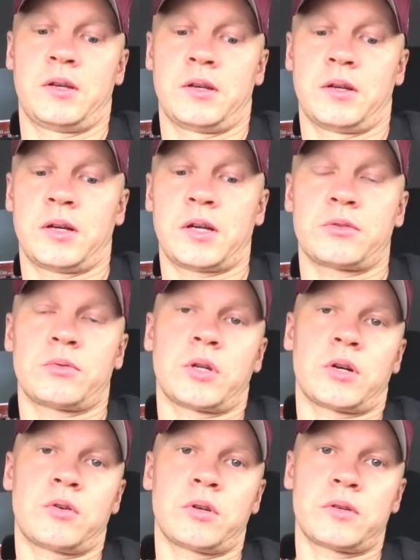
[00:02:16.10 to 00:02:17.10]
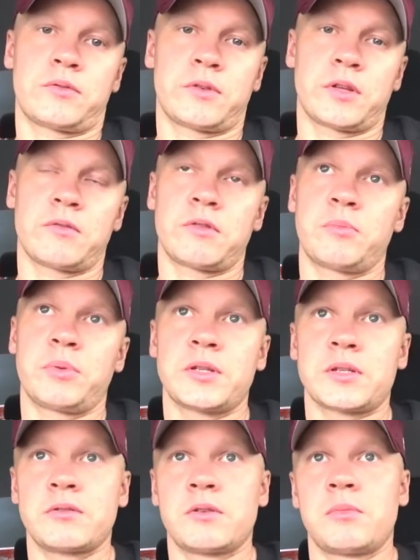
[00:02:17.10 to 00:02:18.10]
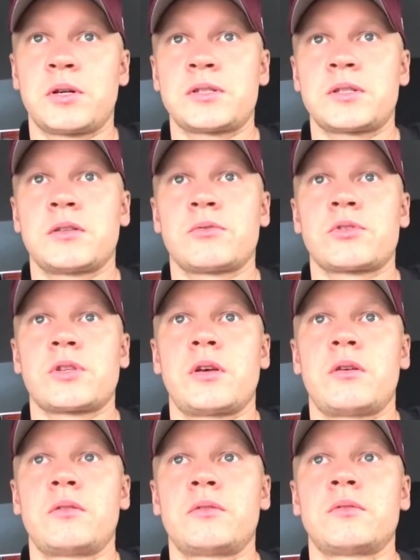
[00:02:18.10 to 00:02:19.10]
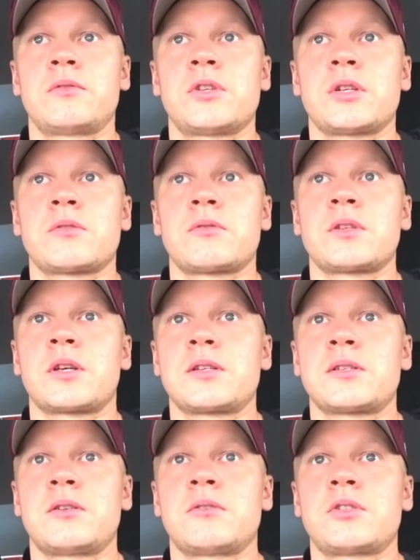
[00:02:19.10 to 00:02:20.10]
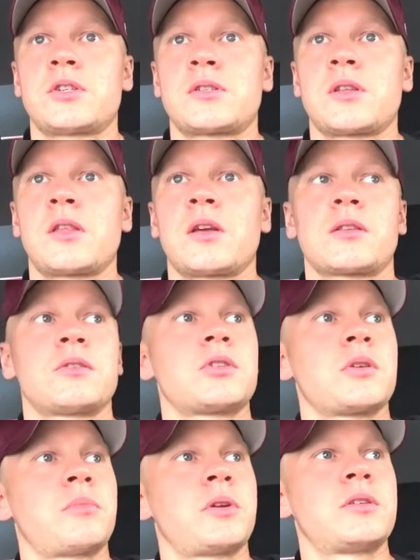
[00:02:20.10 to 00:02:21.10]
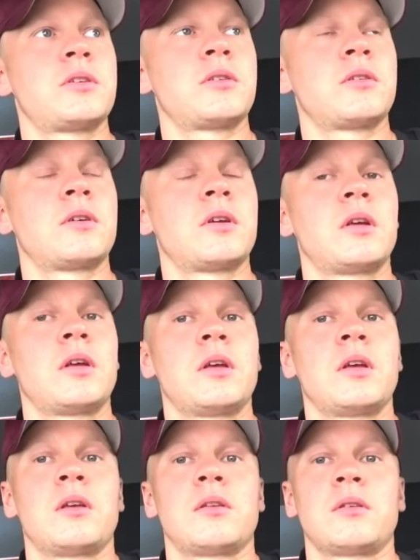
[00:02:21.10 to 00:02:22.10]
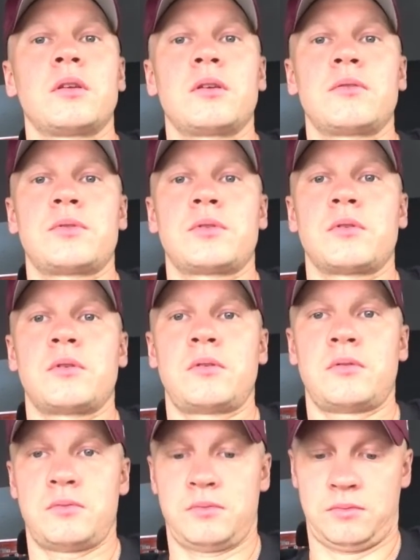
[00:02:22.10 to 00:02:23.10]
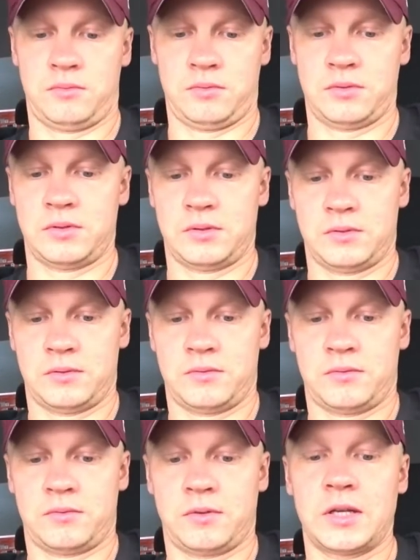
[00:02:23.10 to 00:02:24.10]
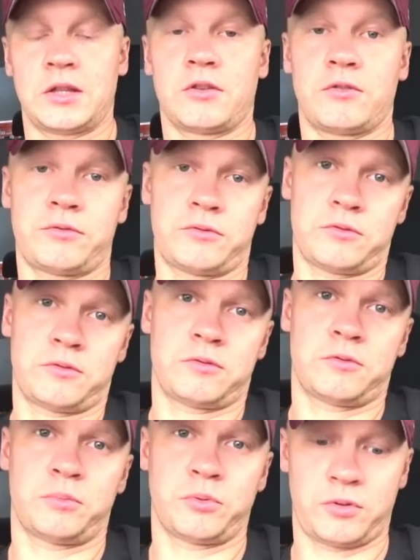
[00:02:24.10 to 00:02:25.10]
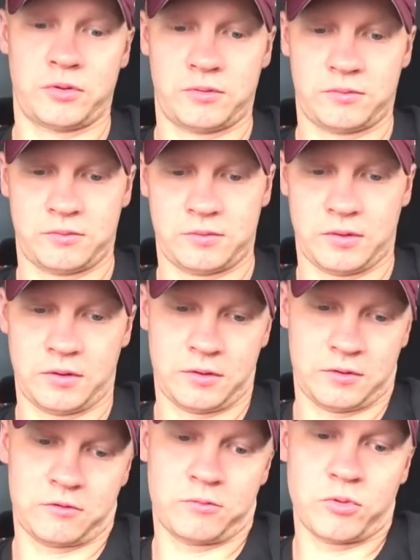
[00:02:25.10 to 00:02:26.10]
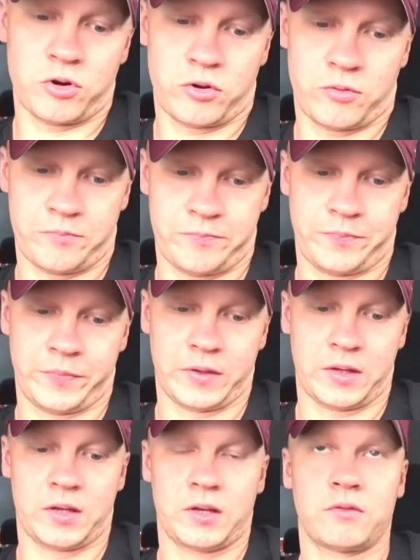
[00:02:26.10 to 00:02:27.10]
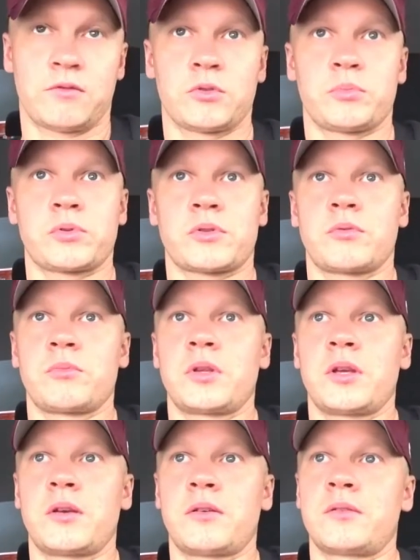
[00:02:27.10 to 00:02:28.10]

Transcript: Карта тахографа европейского образца нужна. Сейчас вот заказала, сейчас на днях должна прийти. И все. Готов в путь, в бой. В отпуск у меня.